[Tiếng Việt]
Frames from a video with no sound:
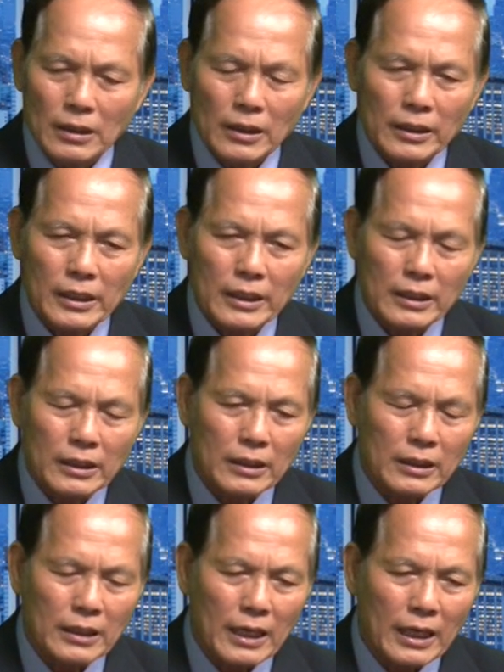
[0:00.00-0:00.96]
cái cái
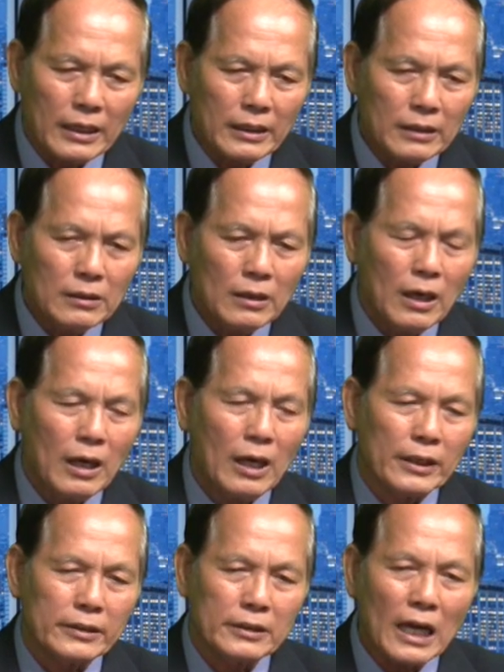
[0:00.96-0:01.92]
cái
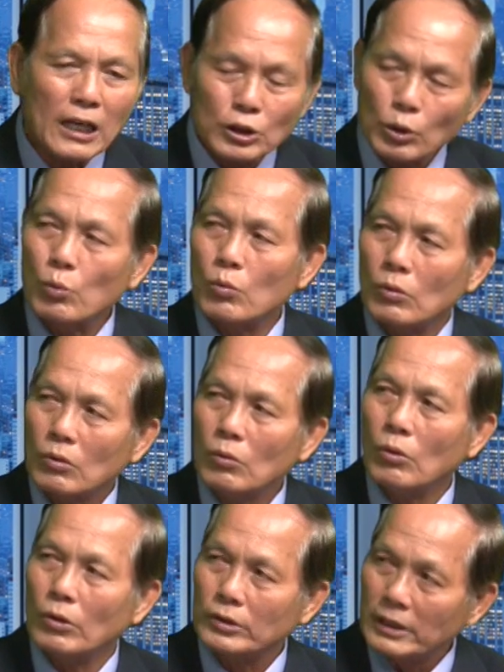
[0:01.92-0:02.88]
à, tác dụng
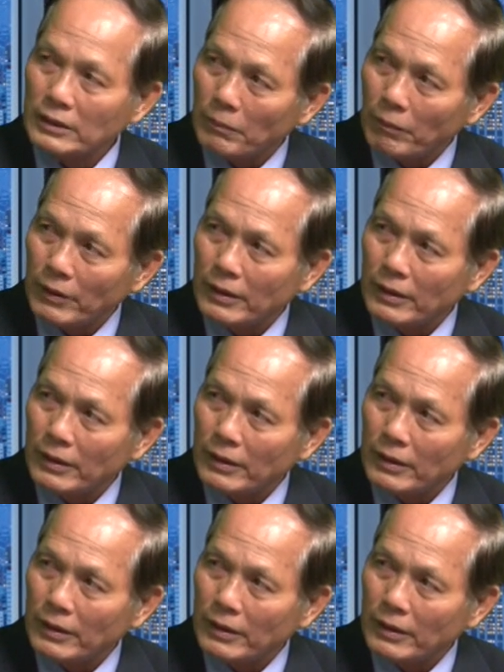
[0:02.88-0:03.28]
của TTP